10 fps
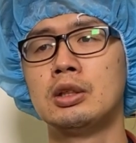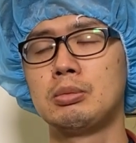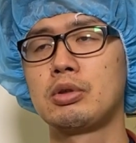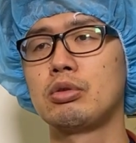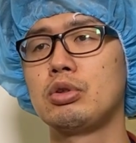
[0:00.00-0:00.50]

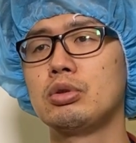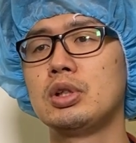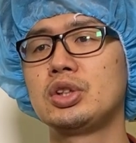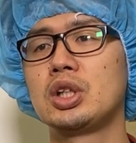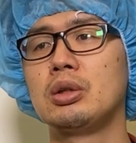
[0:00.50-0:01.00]
まあ、そういう
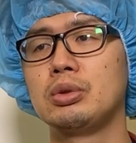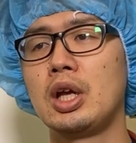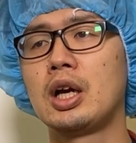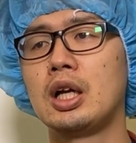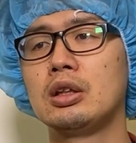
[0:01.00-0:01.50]
ワンちゃんを
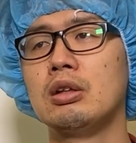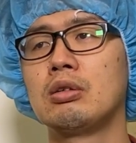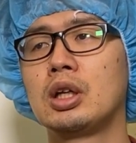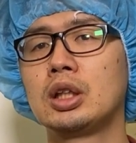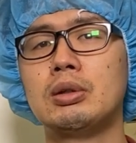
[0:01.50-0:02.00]
ね飼って
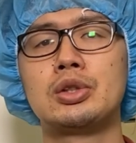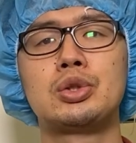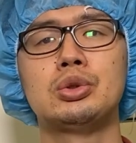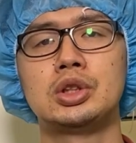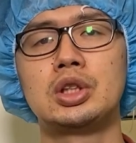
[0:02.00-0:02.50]
る方は
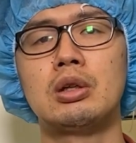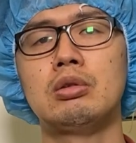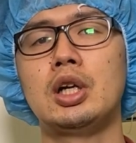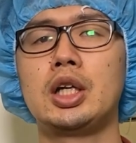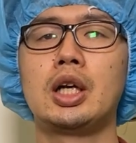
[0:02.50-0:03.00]
注意した
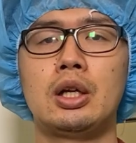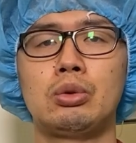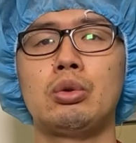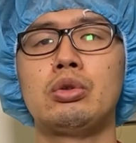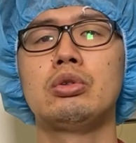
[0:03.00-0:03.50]
方がいいかな
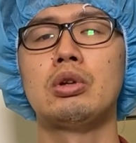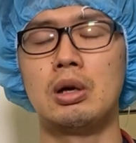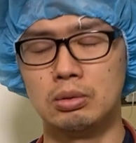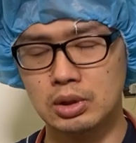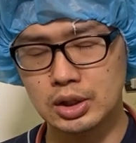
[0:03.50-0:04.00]
というよう
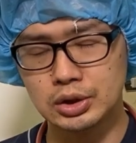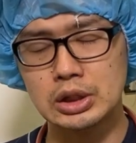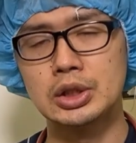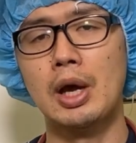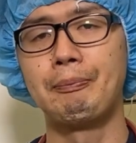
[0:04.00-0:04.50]
なお話
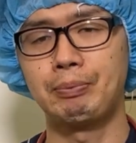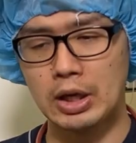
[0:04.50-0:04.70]
でした。